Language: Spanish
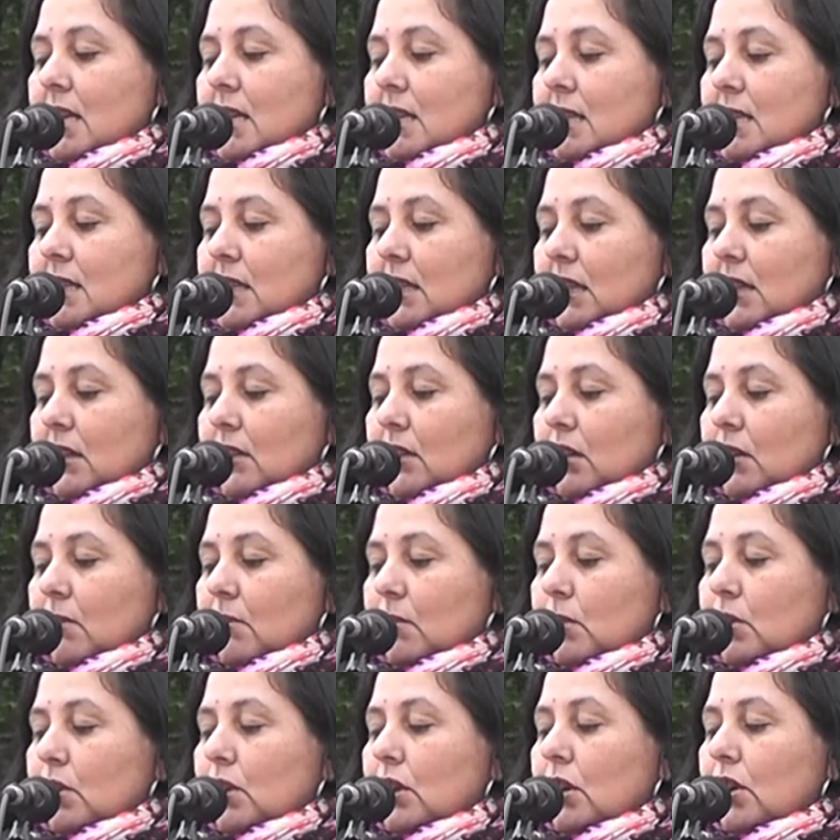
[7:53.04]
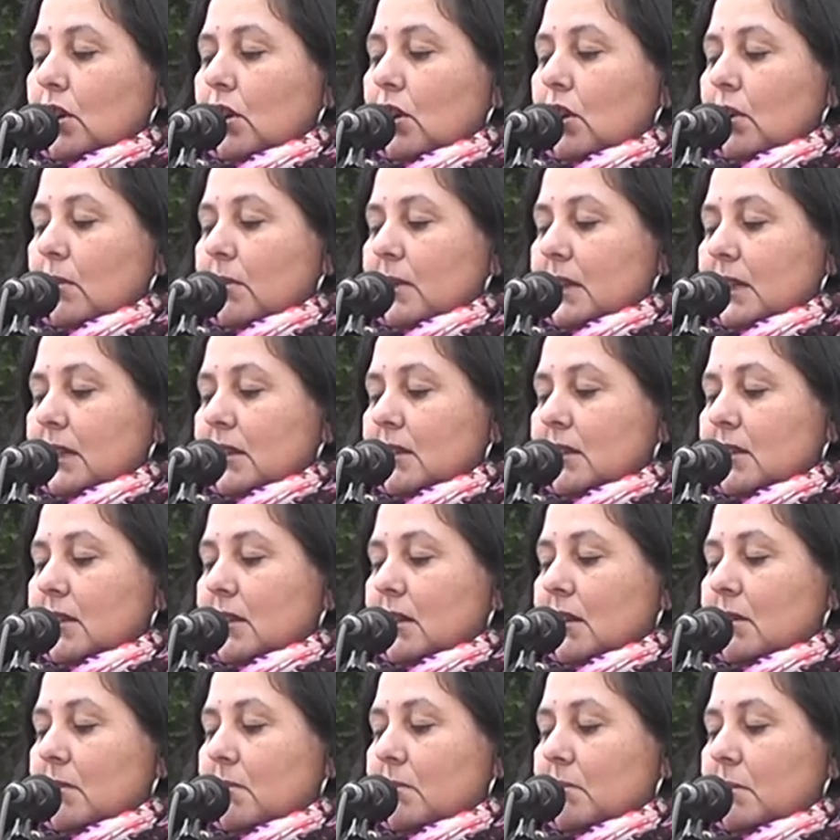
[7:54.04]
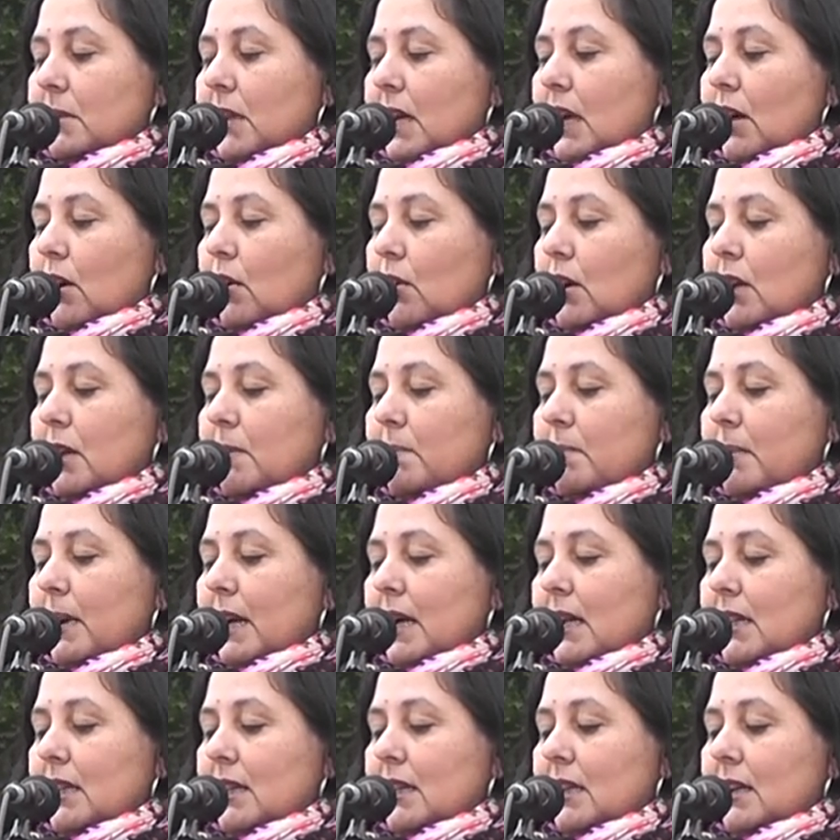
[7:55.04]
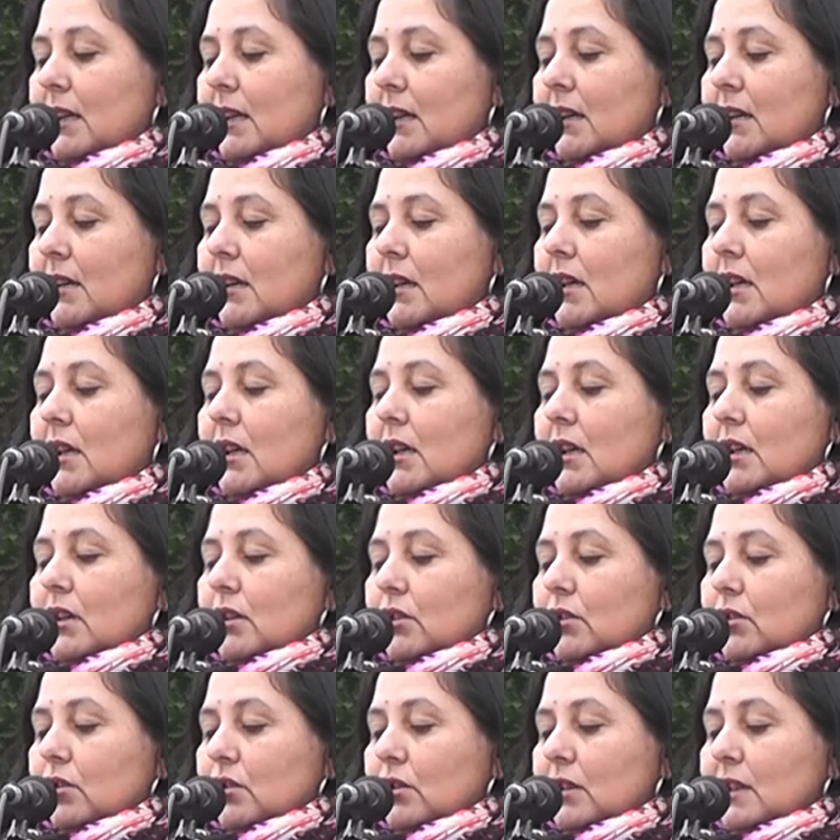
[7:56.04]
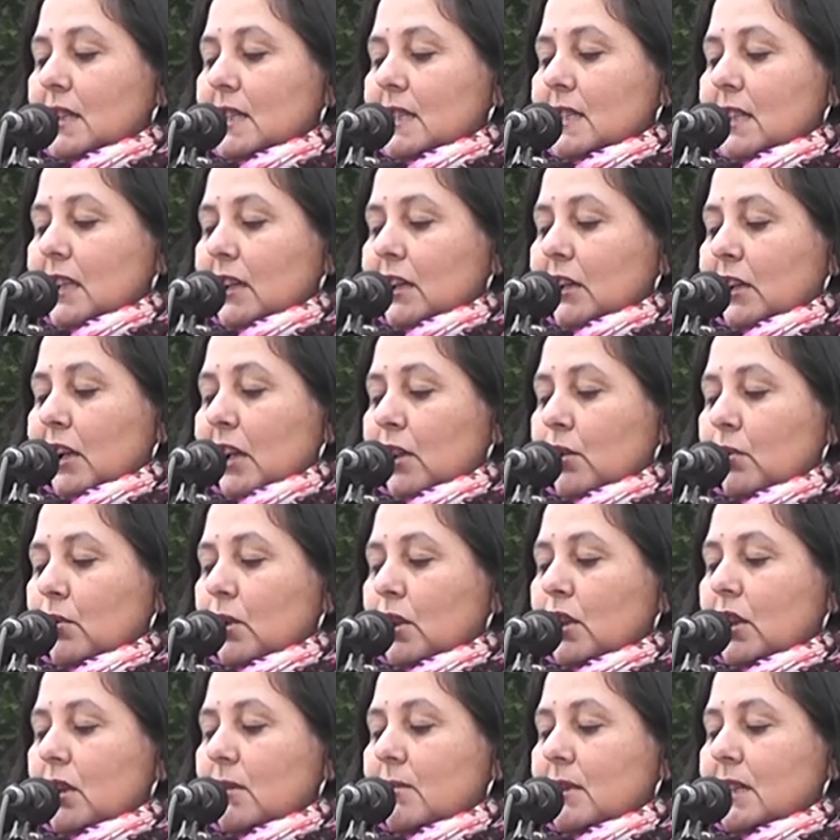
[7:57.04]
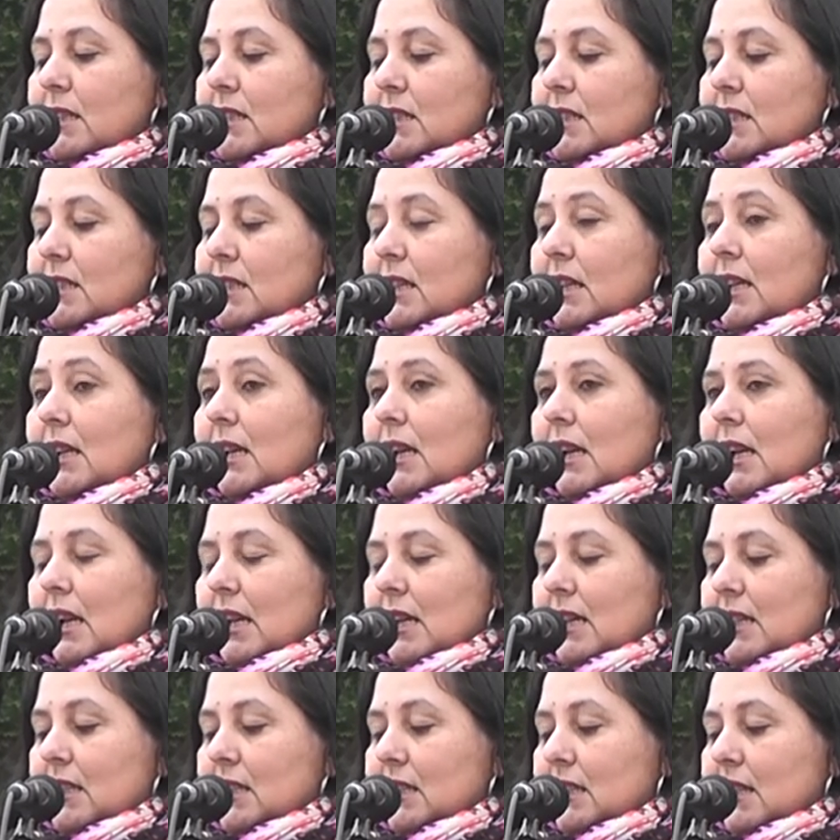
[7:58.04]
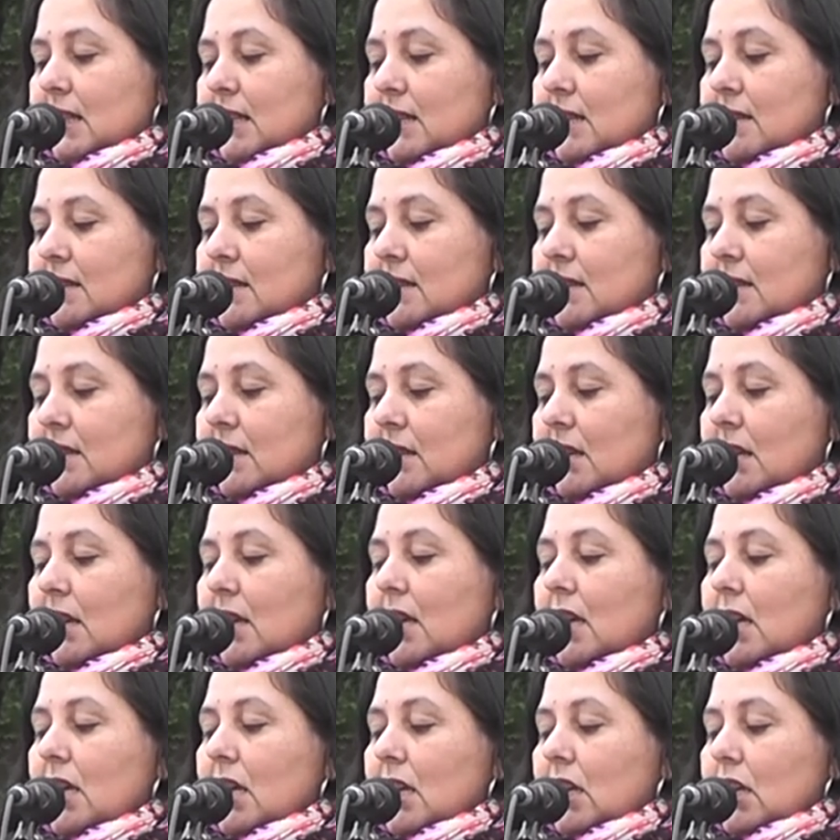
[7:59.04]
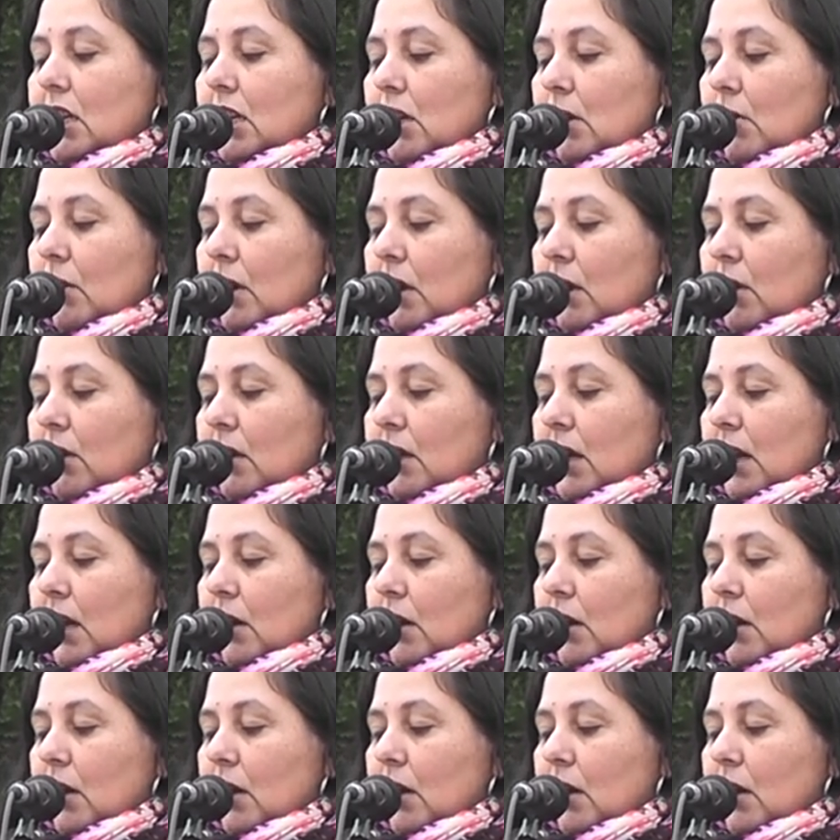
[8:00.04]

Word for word: Siendo muy joven, viajó a España, donde se graduó de bachiller en leyes y luego de